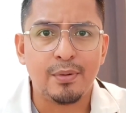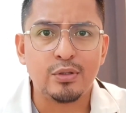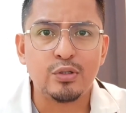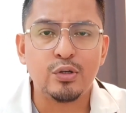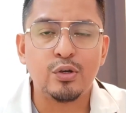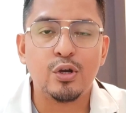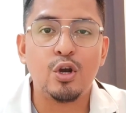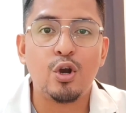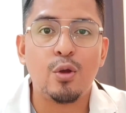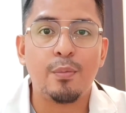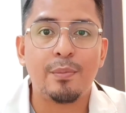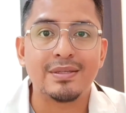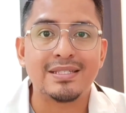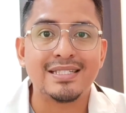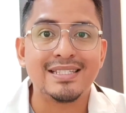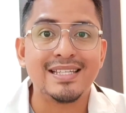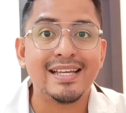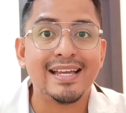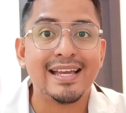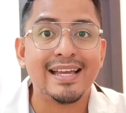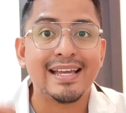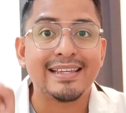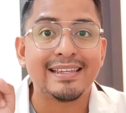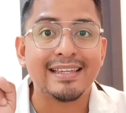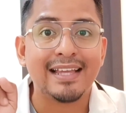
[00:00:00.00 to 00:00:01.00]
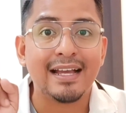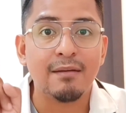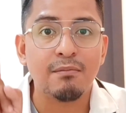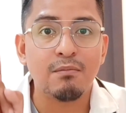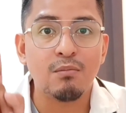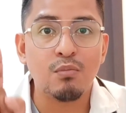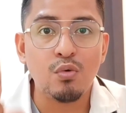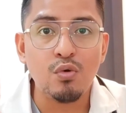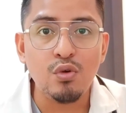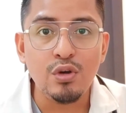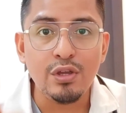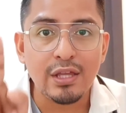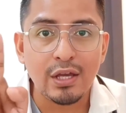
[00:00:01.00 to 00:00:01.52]
Y por eso que los pacientes que
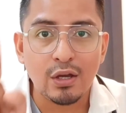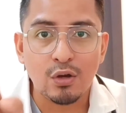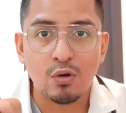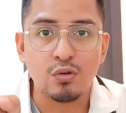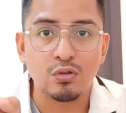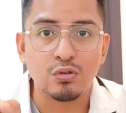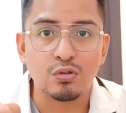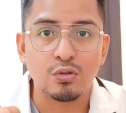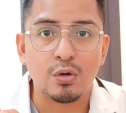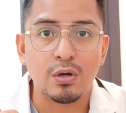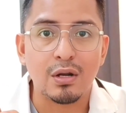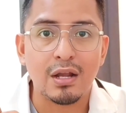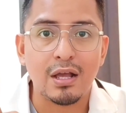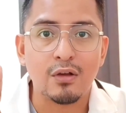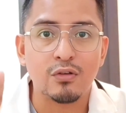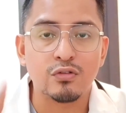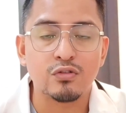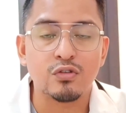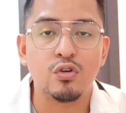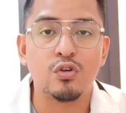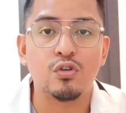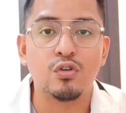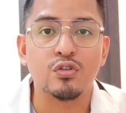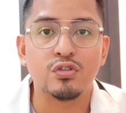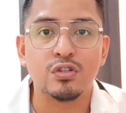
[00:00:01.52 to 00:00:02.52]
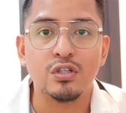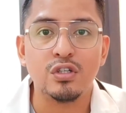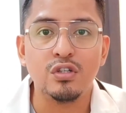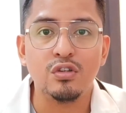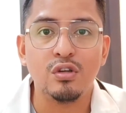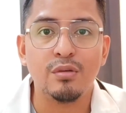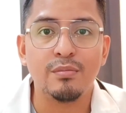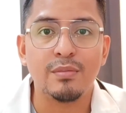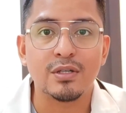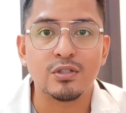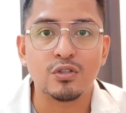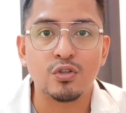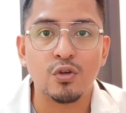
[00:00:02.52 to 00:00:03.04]
están muy descontrolados, los
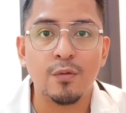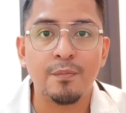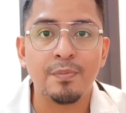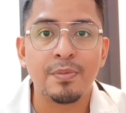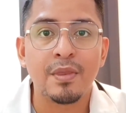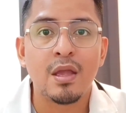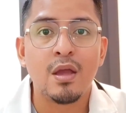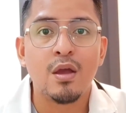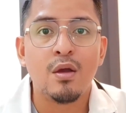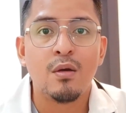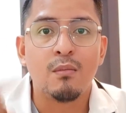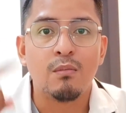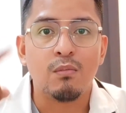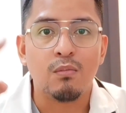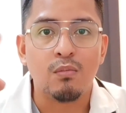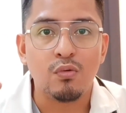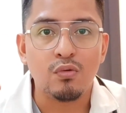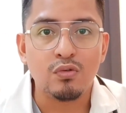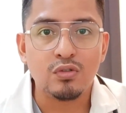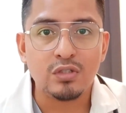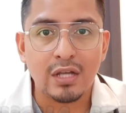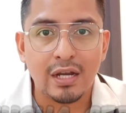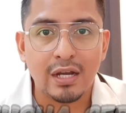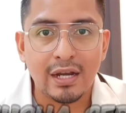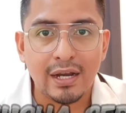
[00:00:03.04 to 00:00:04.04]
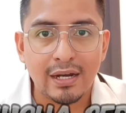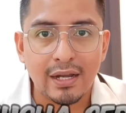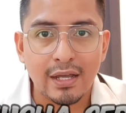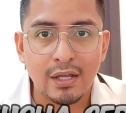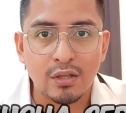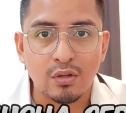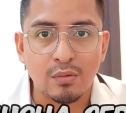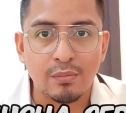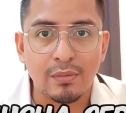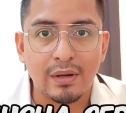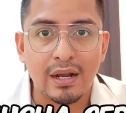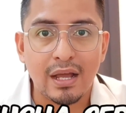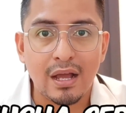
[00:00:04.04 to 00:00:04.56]
síntomas son muchas
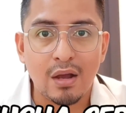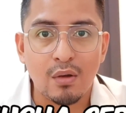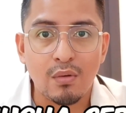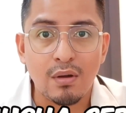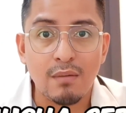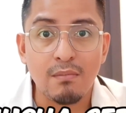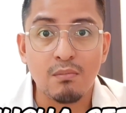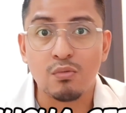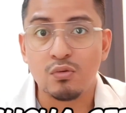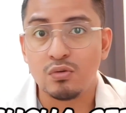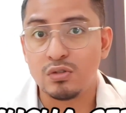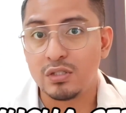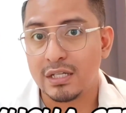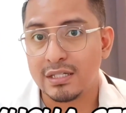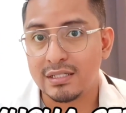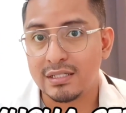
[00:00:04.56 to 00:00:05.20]
ganas de tomar agua,